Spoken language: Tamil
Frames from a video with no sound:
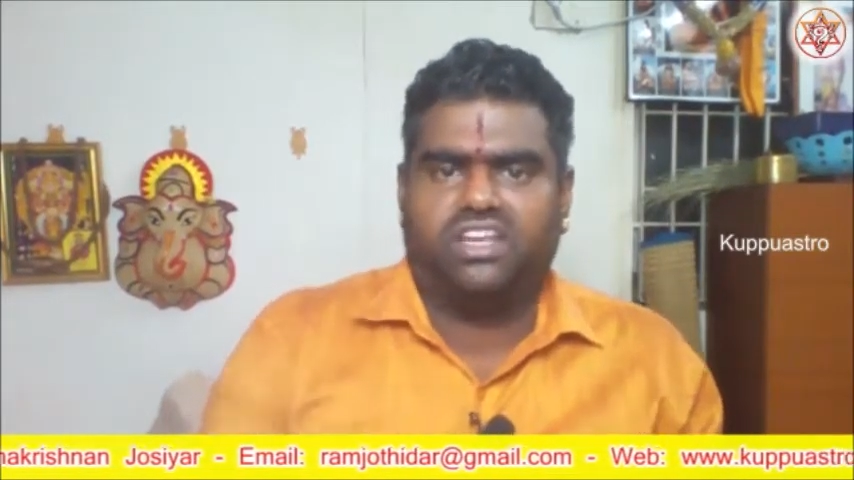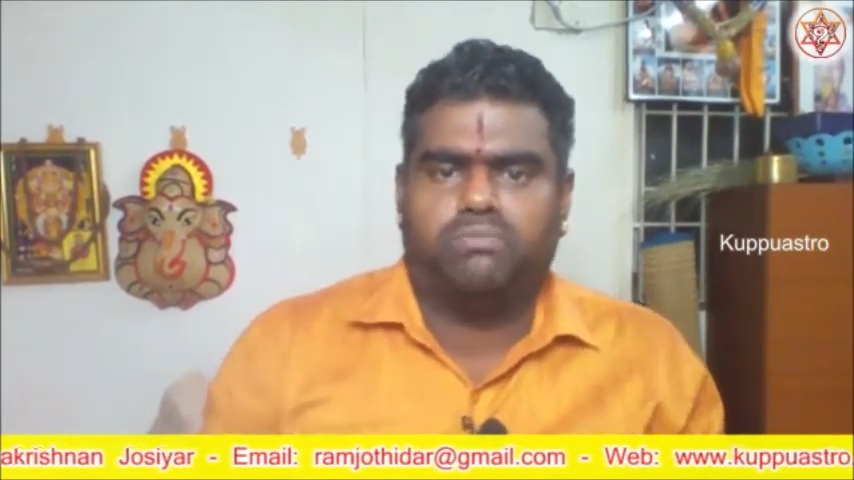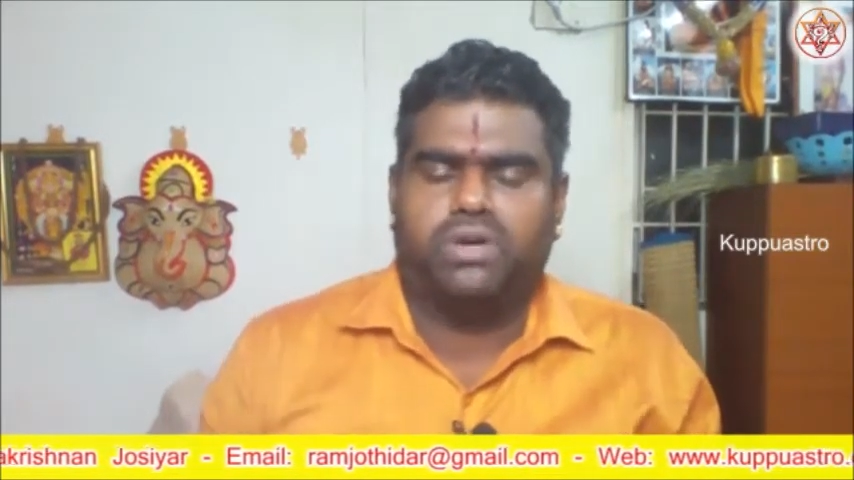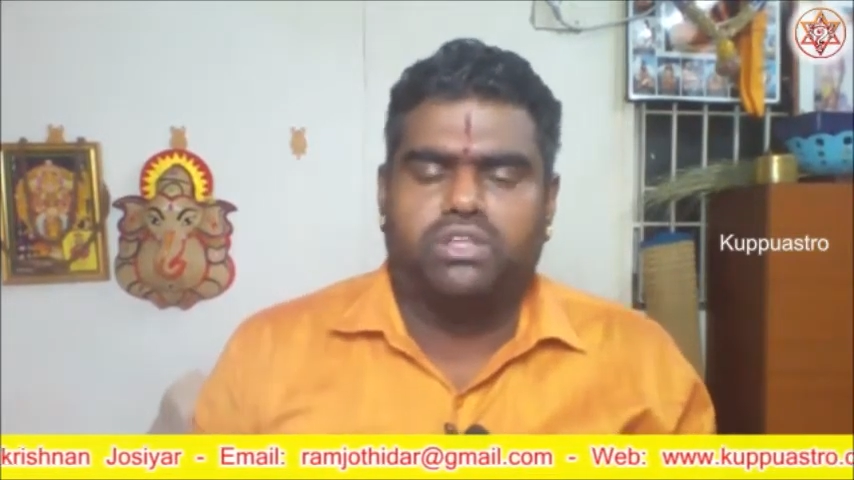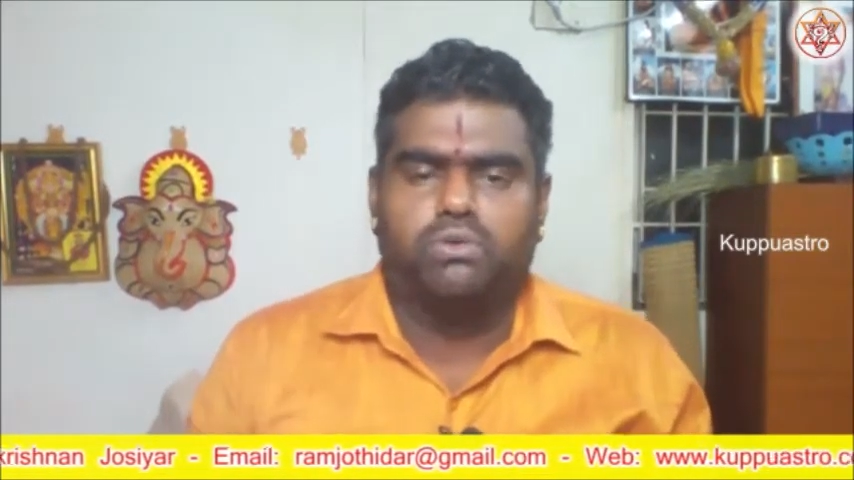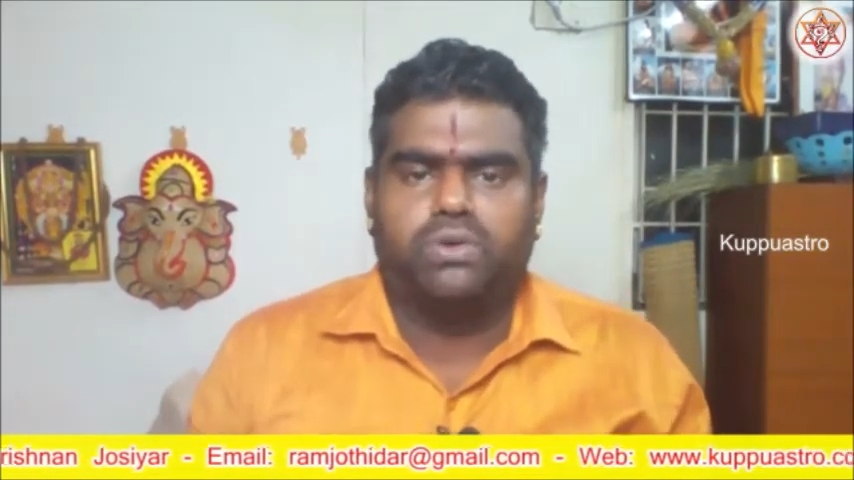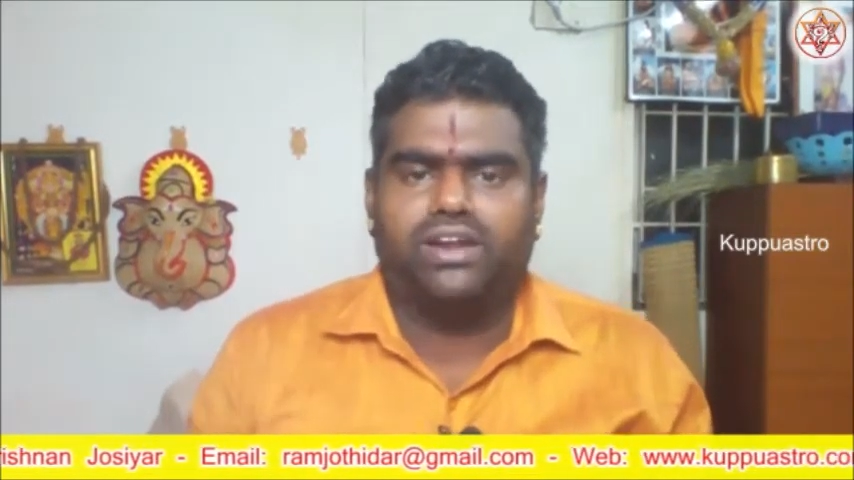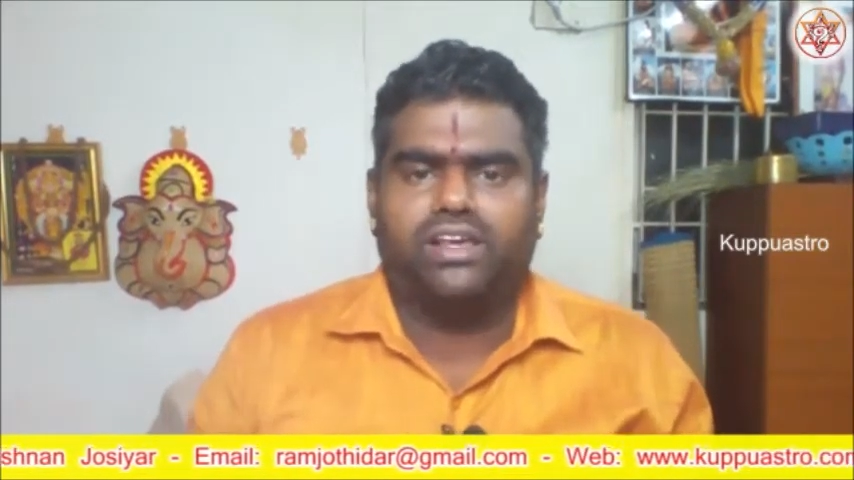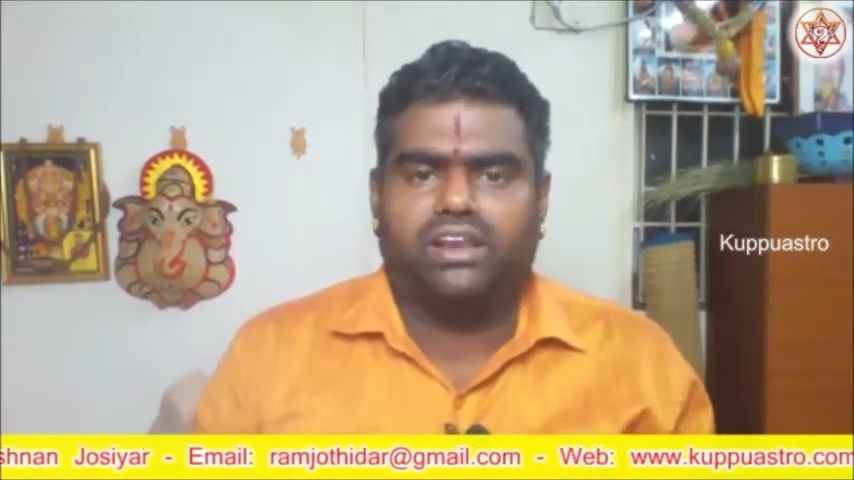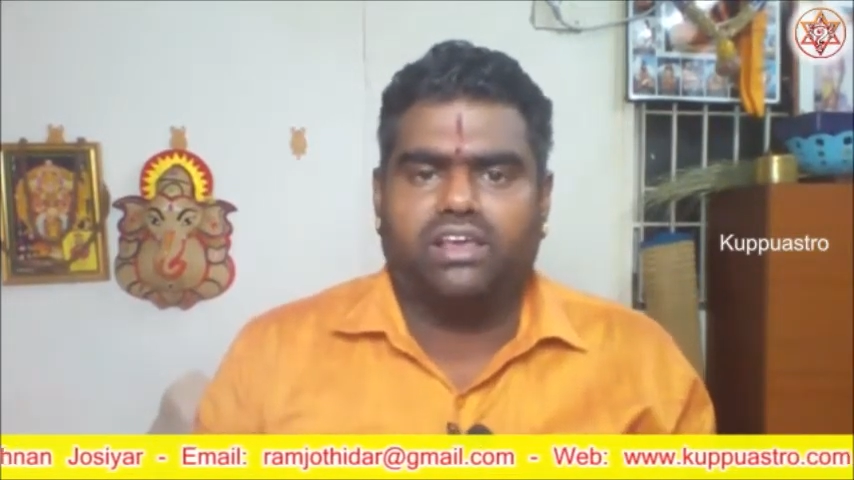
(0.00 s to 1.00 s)
நான் பதிவு
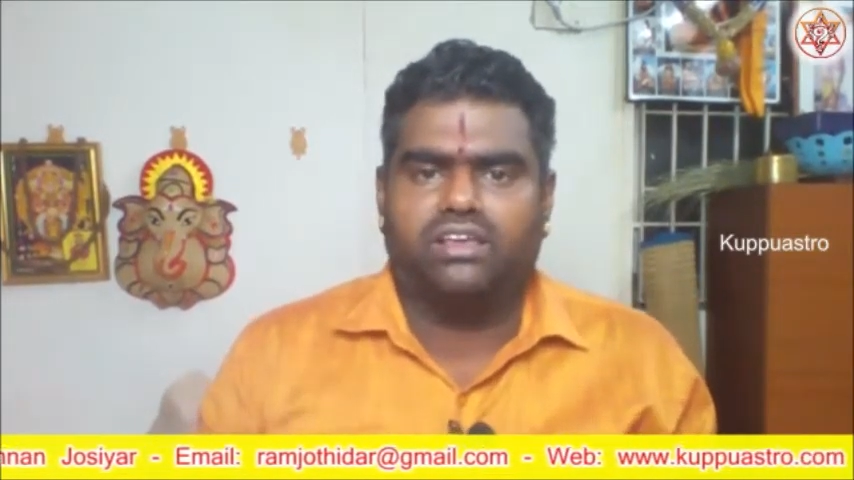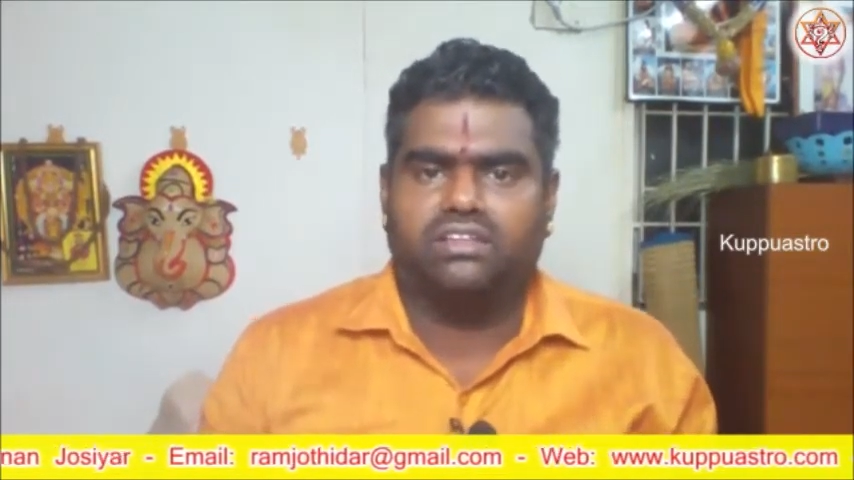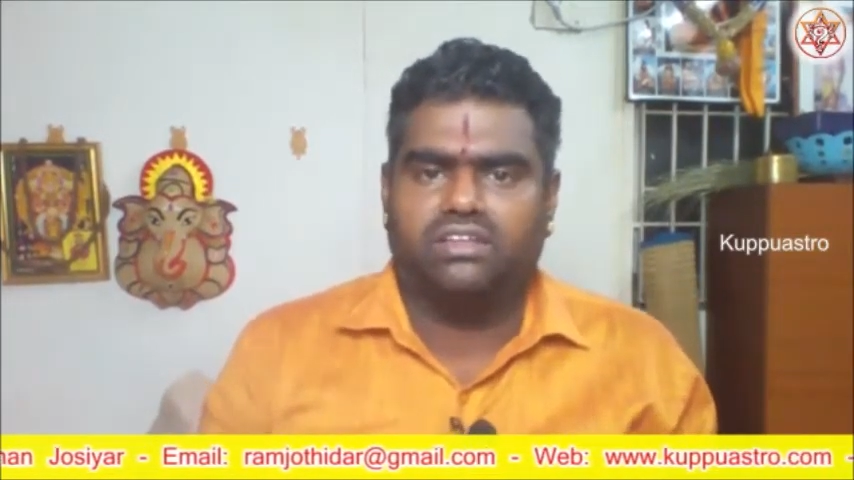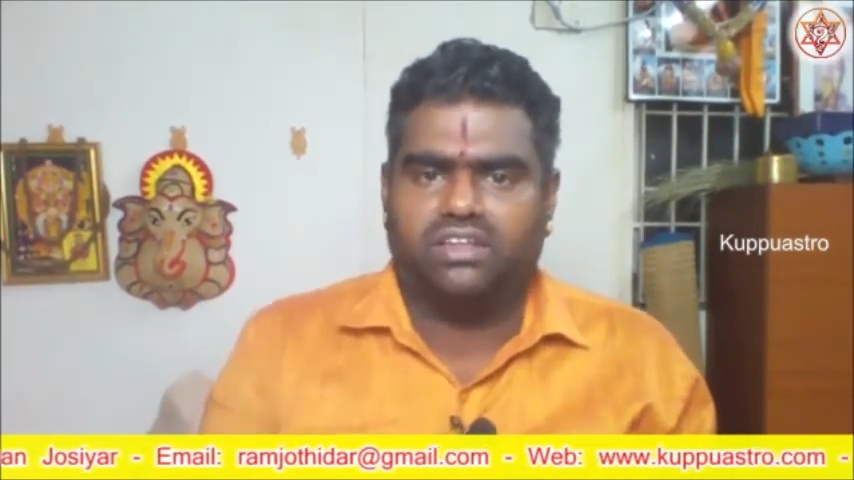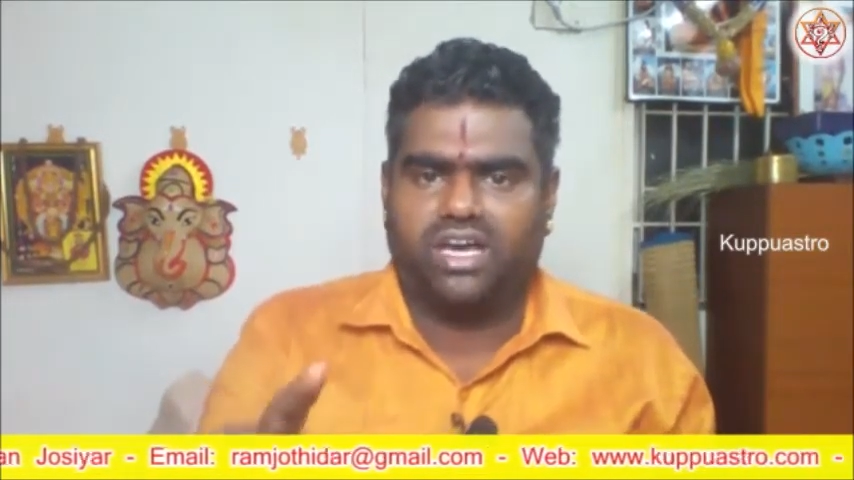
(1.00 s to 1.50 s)
பண்ணிடுறேன் இது